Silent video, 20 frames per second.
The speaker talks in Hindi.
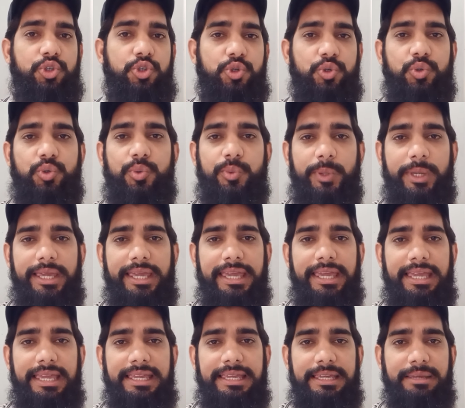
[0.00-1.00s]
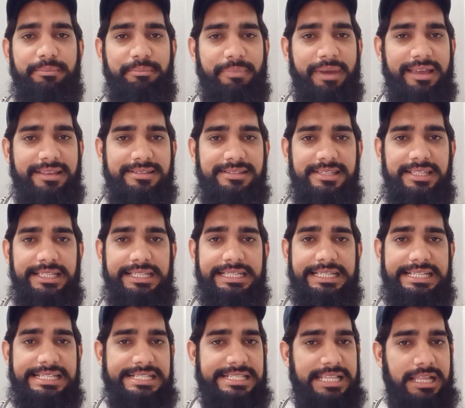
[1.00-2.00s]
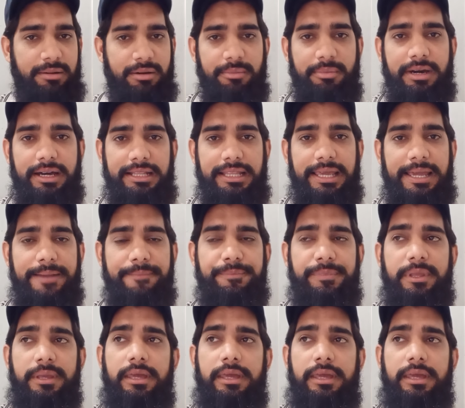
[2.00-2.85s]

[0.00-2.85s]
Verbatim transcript: यू ए एम्बेसी इस्लामाबाद है